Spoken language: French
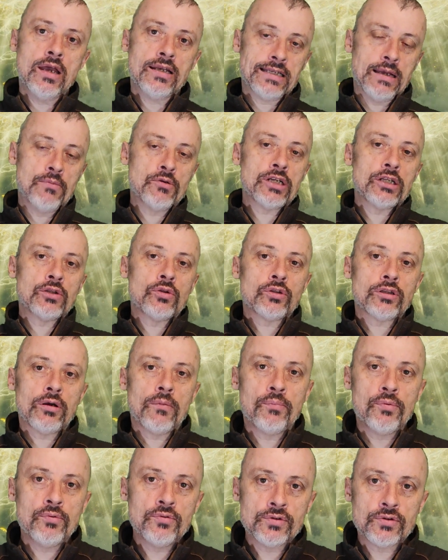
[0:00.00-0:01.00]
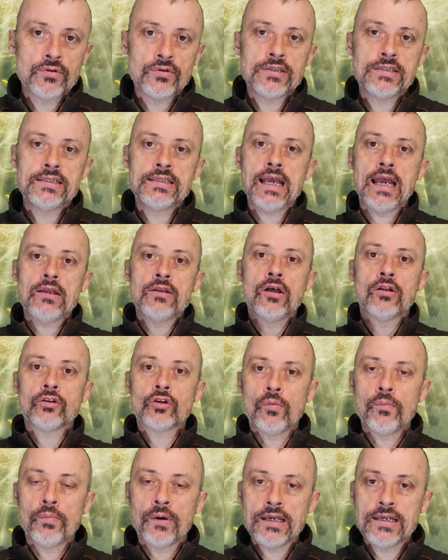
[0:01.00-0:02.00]
Ça me gêne d'autant plus que s'il y a une
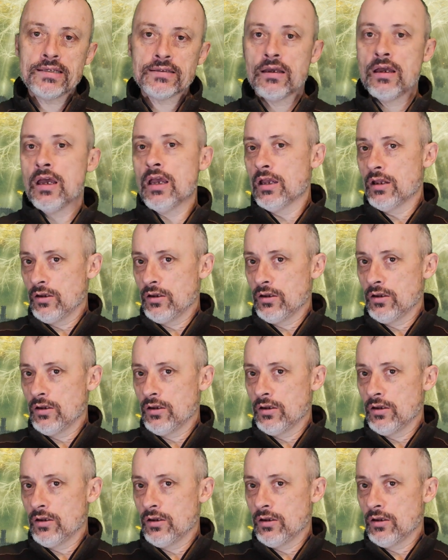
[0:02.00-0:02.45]
entreprise,